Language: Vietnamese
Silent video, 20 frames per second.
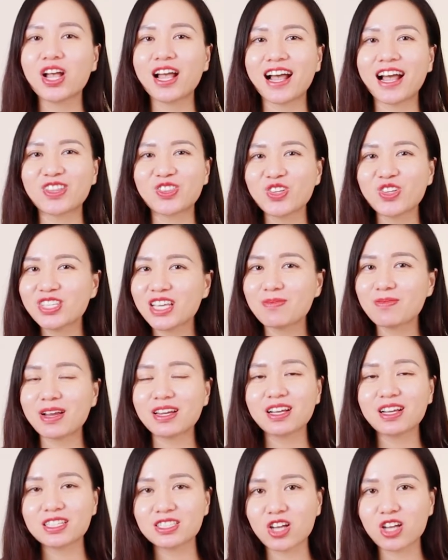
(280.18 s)
À, tuy nhiên
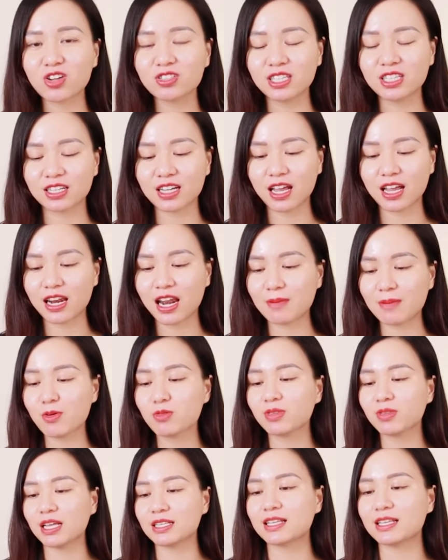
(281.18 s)
bạn lựa chọn chỉ cần là
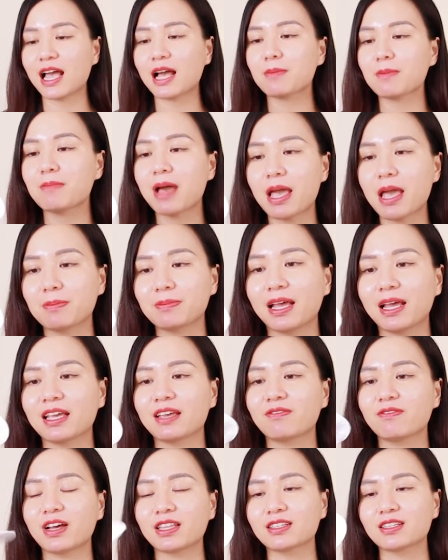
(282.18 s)
bông tẩy trang mềm này,
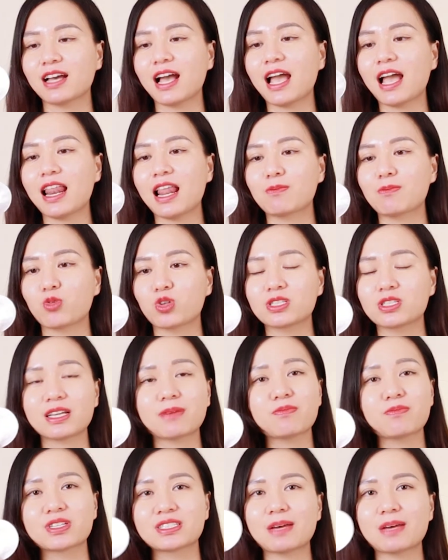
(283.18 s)
và thứ hai là một
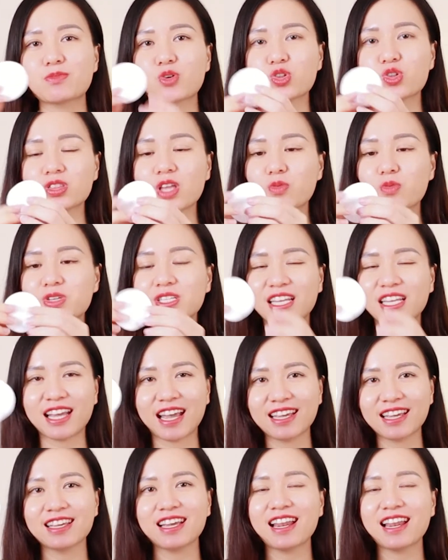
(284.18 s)
trăm phần trăm cotton như thế
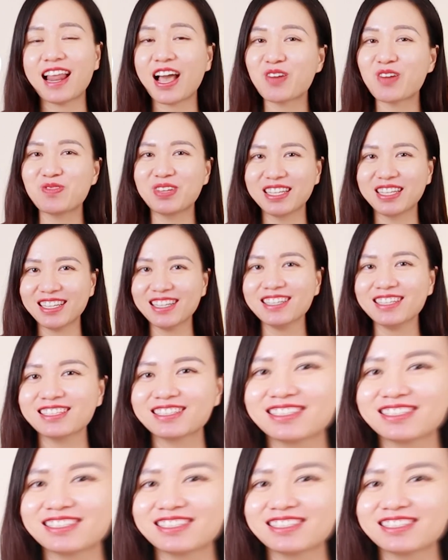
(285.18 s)
này là hợp lý.